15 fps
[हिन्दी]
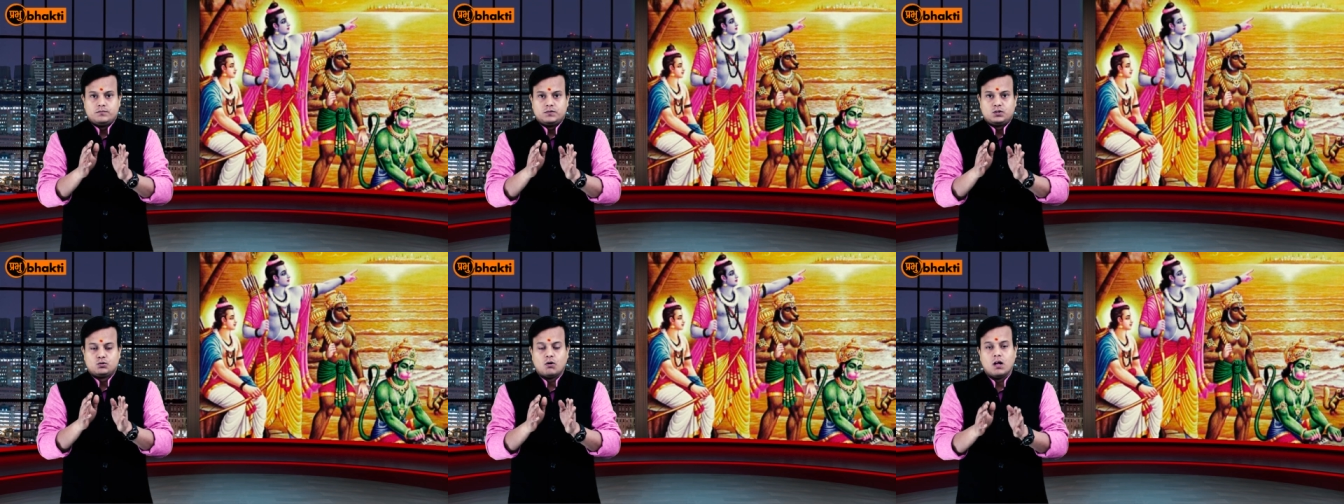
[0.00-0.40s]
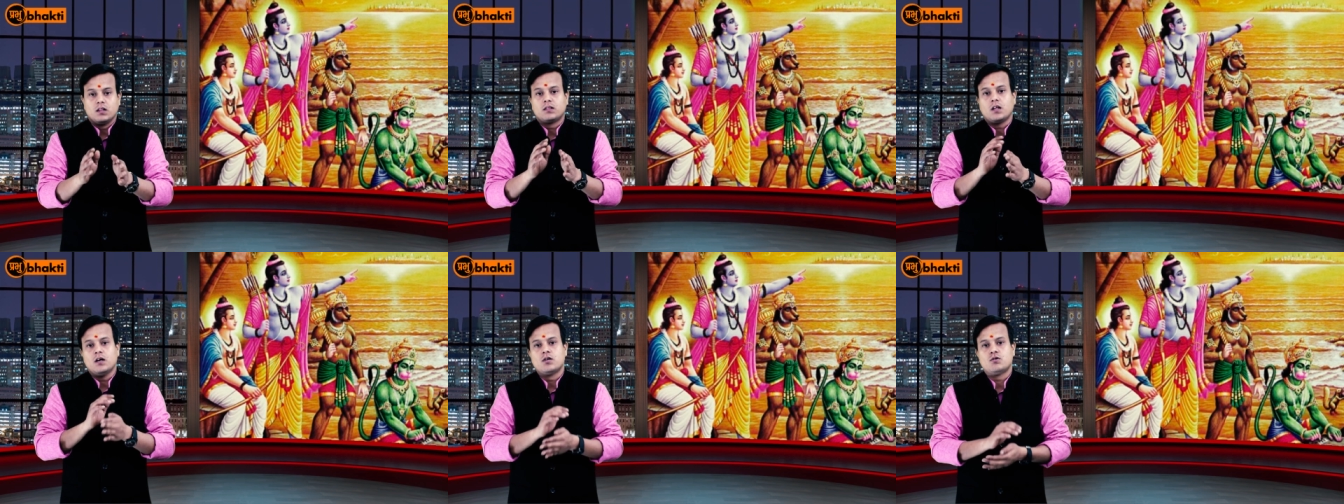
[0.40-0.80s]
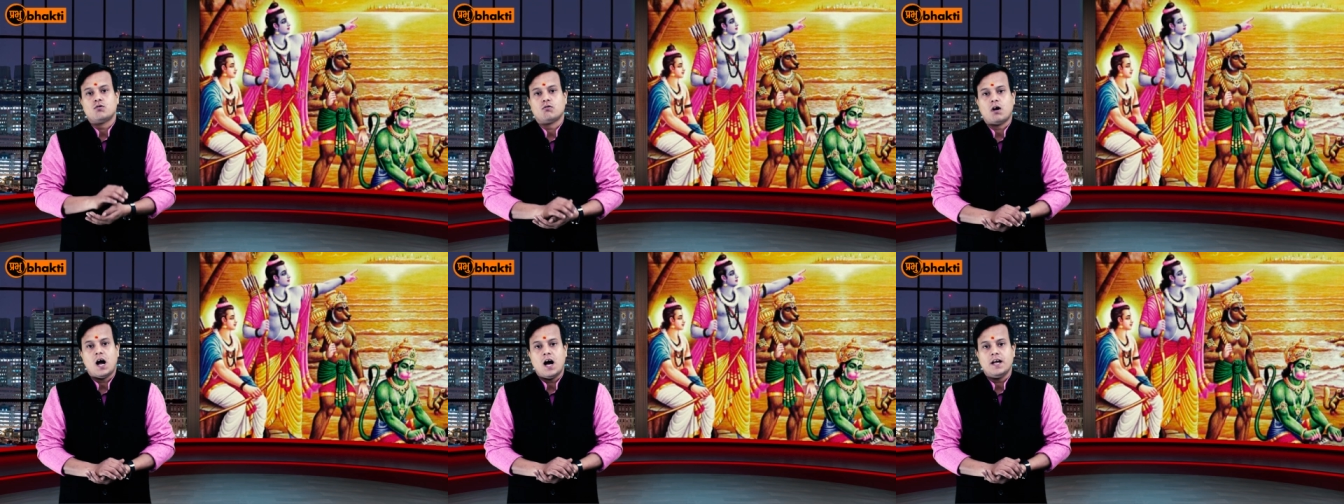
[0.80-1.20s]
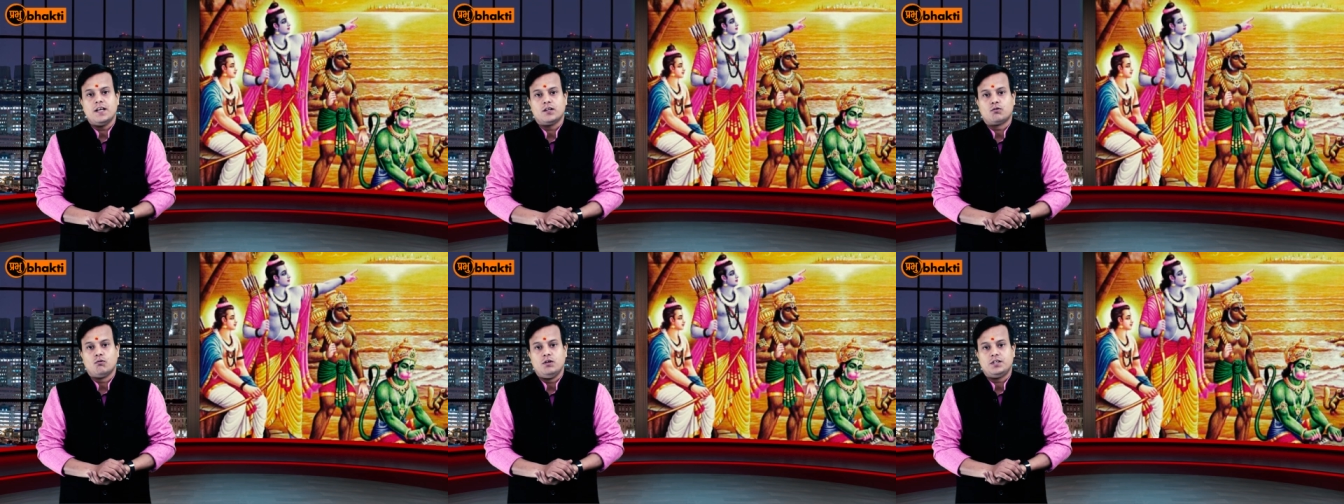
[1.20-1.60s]
स्वांत सुखाय
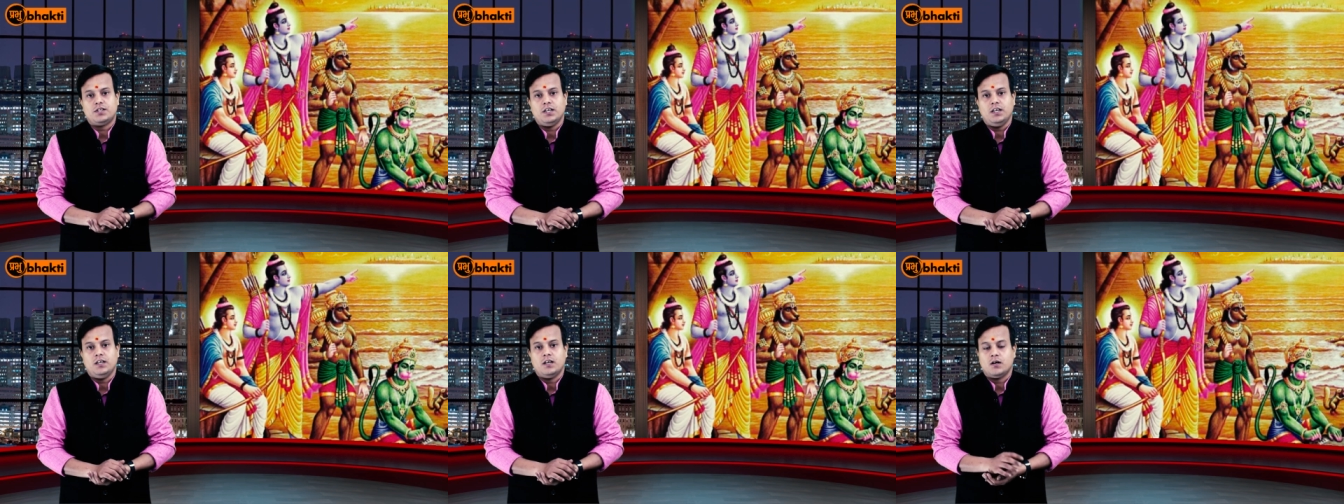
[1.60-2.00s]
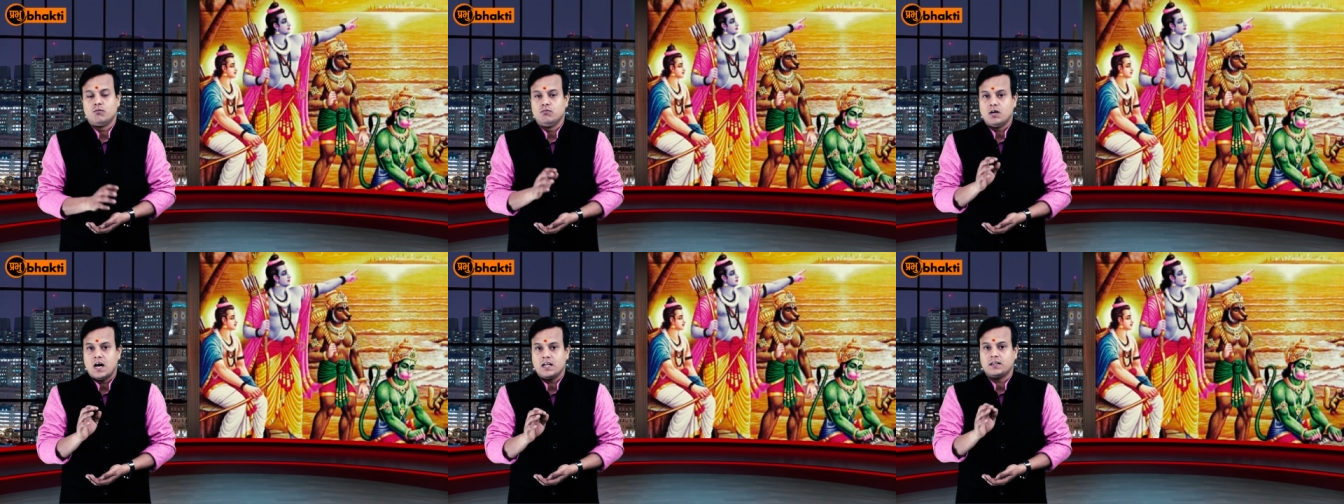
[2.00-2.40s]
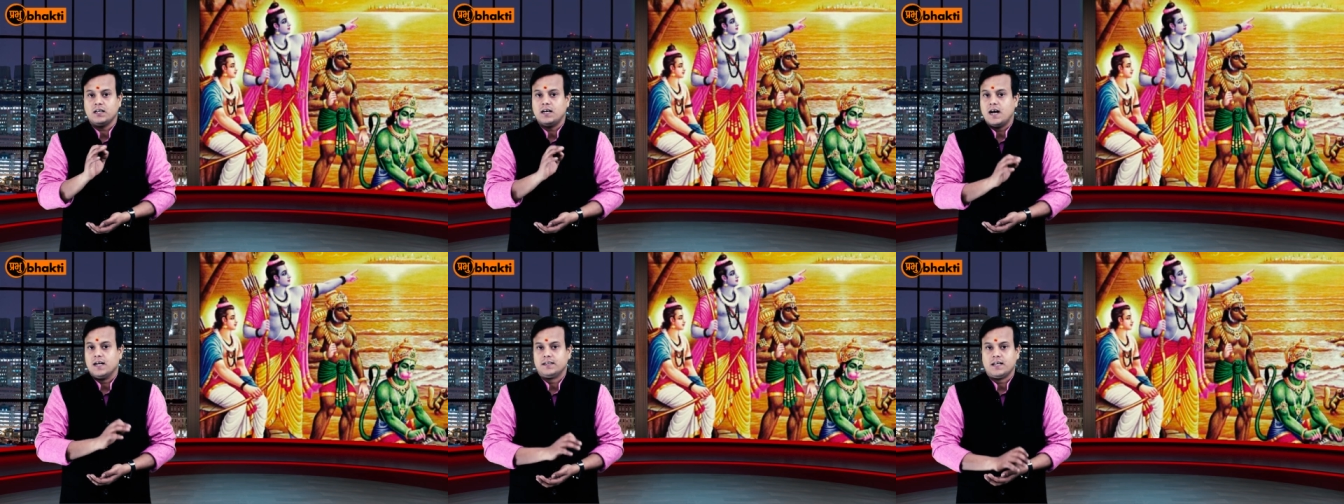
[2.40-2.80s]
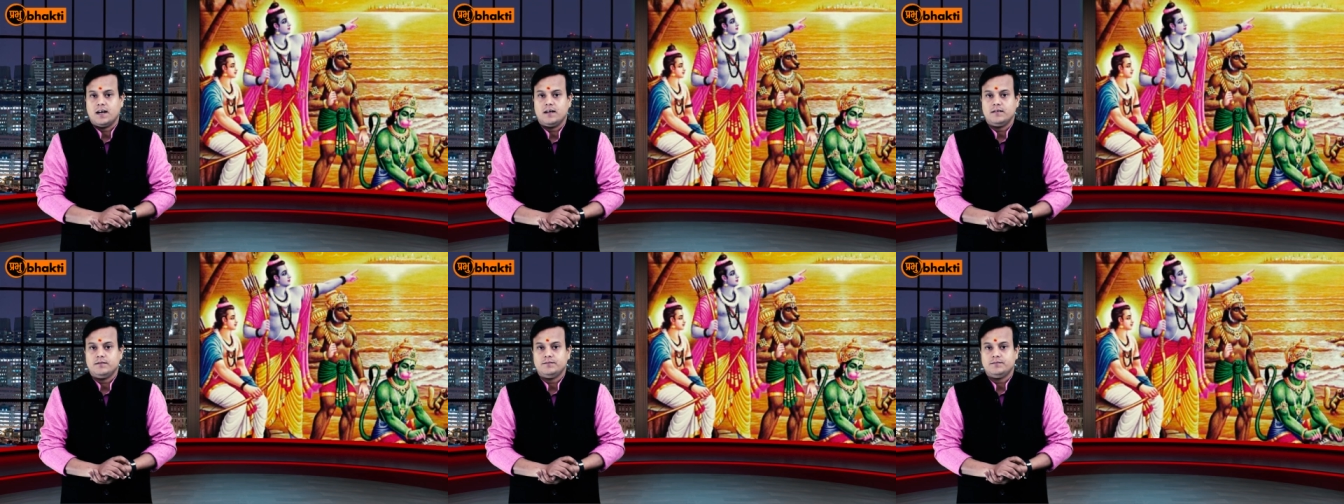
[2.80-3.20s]
तुलसी रघुनाथ गाथा
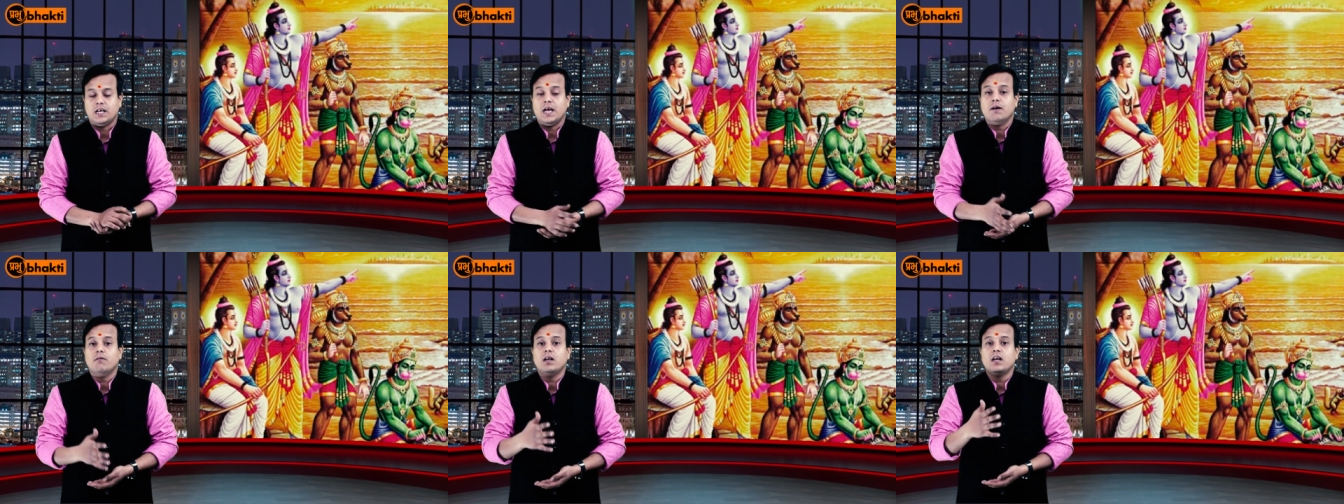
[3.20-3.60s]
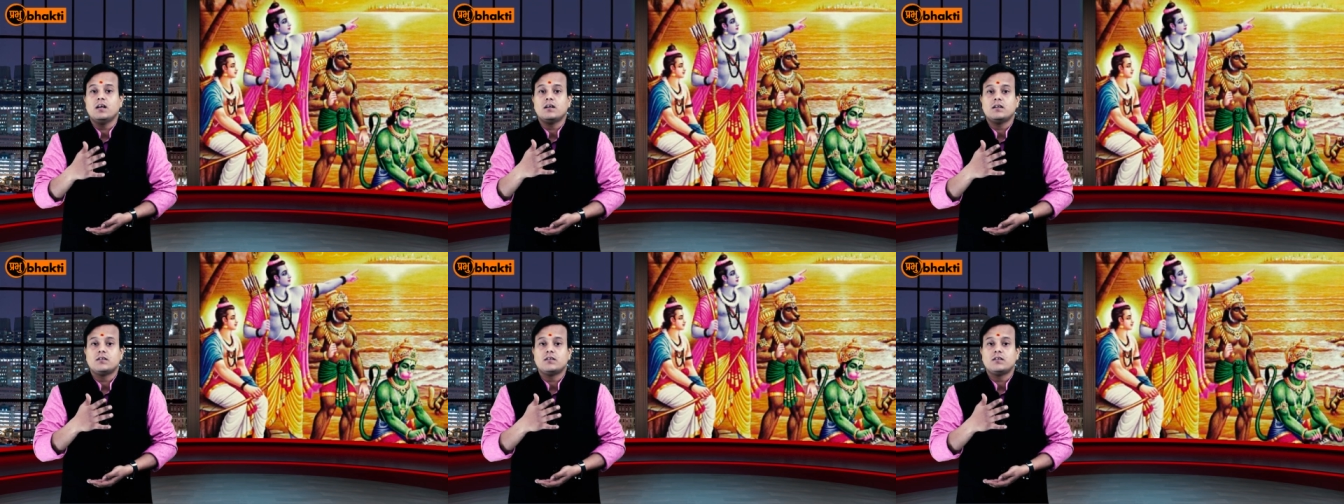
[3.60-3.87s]
केवल